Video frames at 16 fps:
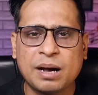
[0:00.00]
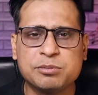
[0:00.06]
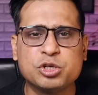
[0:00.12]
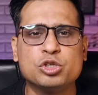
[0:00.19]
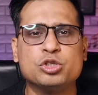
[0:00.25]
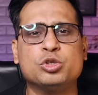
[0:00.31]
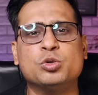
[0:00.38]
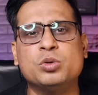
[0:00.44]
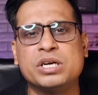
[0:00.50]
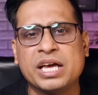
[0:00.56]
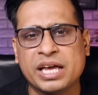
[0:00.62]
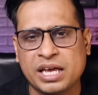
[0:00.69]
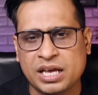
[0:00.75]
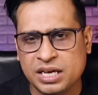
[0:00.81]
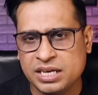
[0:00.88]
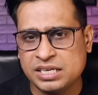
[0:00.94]
आप तो झूठे
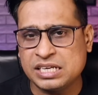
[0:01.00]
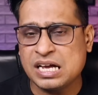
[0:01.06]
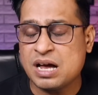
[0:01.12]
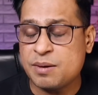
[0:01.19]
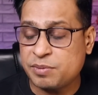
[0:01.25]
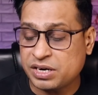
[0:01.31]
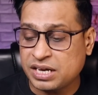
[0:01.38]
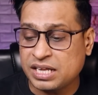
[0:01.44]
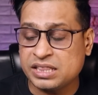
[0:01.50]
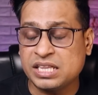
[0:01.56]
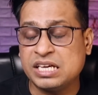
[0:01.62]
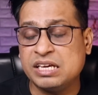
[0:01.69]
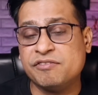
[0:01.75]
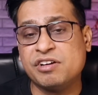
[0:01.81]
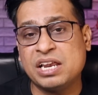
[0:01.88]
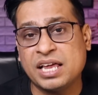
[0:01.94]
हैं यहाँ पर
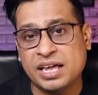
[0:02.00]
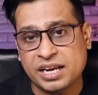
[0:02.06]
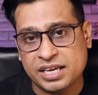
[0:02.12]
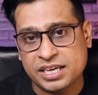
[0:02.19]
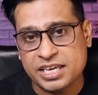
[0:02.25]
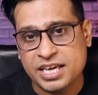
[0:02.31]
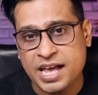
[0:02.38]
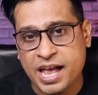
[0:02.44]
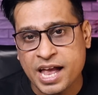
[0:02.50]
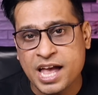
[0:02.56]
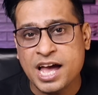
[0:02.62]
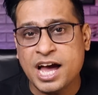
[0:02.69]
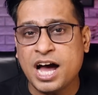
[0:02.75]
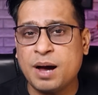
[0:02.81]
गंदगी फैला रखी है